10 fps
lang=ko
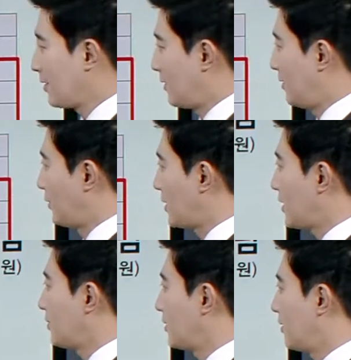어,
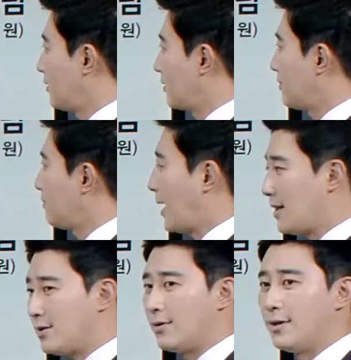왜냐하면
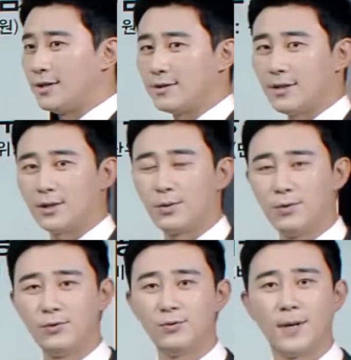많이 걸리는데
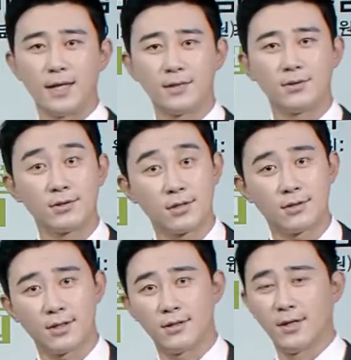돈도 많이 들어서
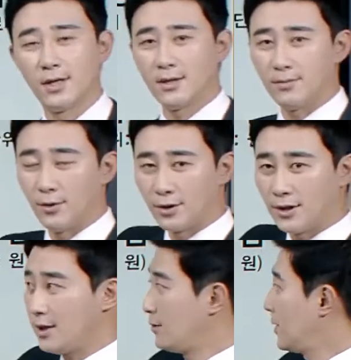그래요. 뭐
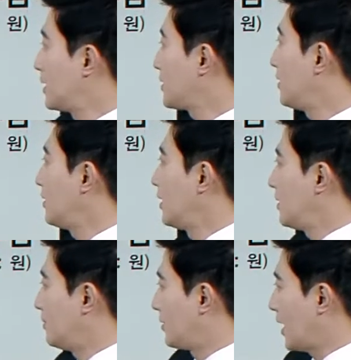1위로 해서
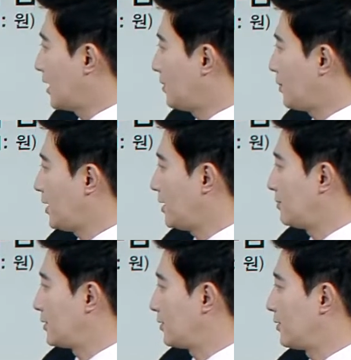뭐 간암, 폐암
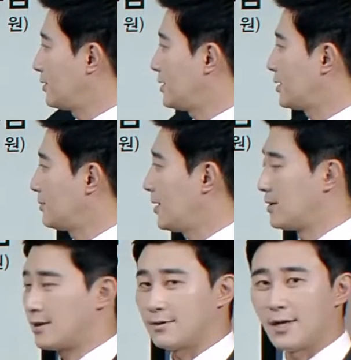뭐 이런 것들이
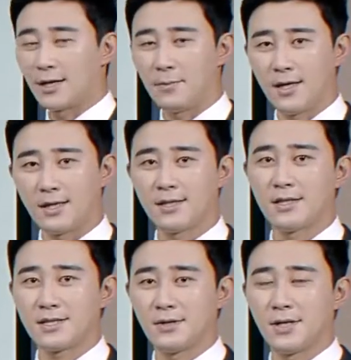있지만 지금 아까
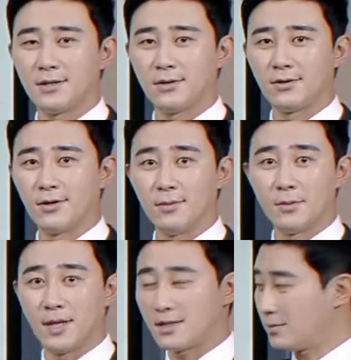빨간색 선에 있던 거
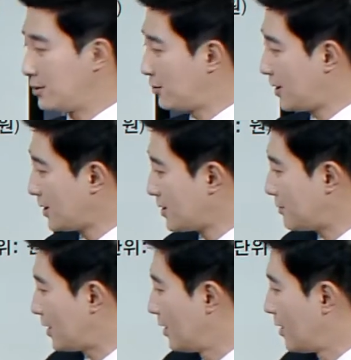한번 말씀드리도록
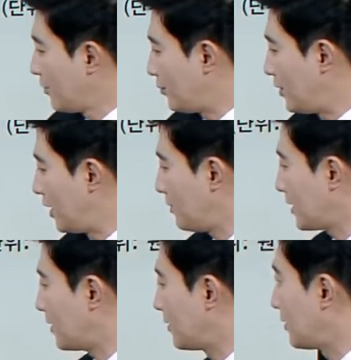하겠습니다. 위암
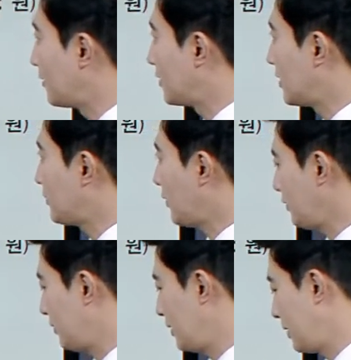같은 경우에는
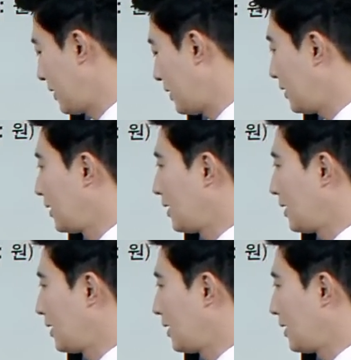평균인데